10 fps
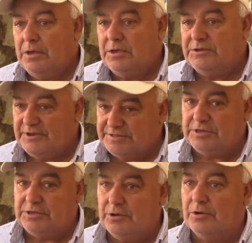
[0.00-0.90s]
Eh, ya
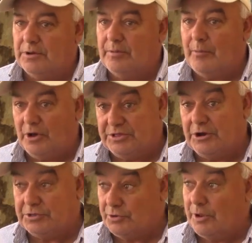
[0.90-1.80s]
te digo que vamos a
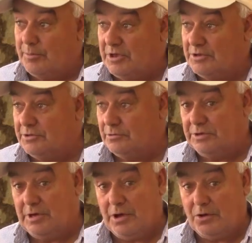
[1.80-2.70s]
tener toda la medida de
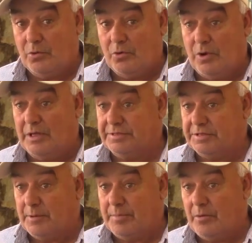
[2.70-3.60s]
seguridad, como
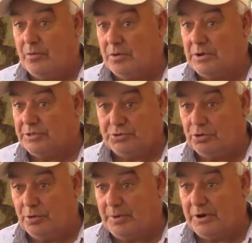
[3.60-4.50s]
guantes, tapaboca
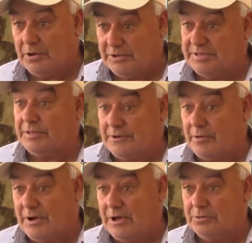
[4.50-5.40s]
todo, para los que están
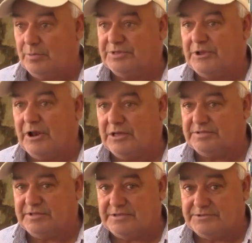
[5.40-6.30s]
trabajando, mantener la
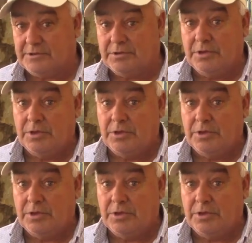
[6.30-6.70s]
distancia.